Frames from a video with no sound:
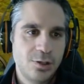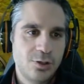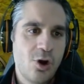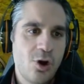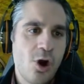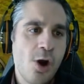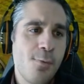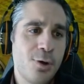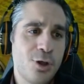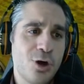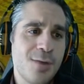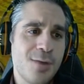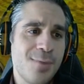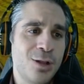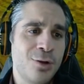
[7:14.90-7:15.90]
Son como
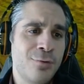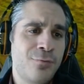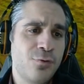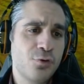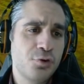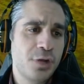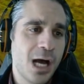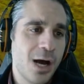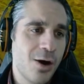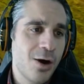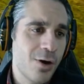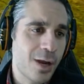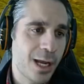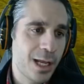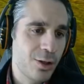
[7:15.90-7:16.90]
dos hermanos
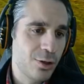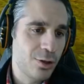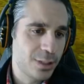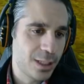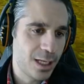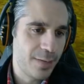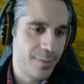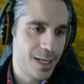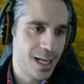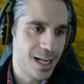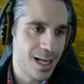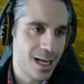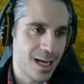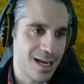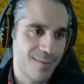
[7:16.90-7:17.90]
enfurruñados que no se quieren mirar
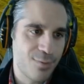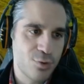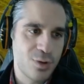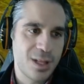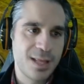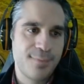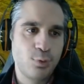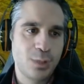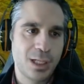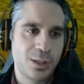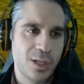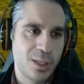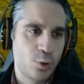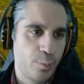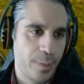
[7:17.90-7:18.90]
a la cara por una disputa
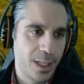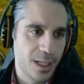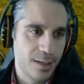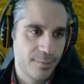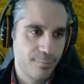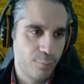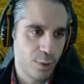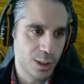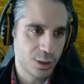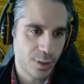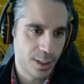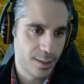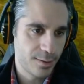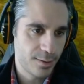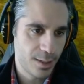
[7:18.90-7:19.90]
estúpida. Pues eso
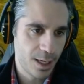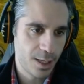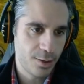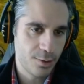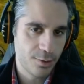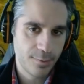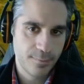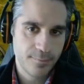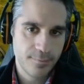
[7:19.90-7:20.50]
es, Ayun.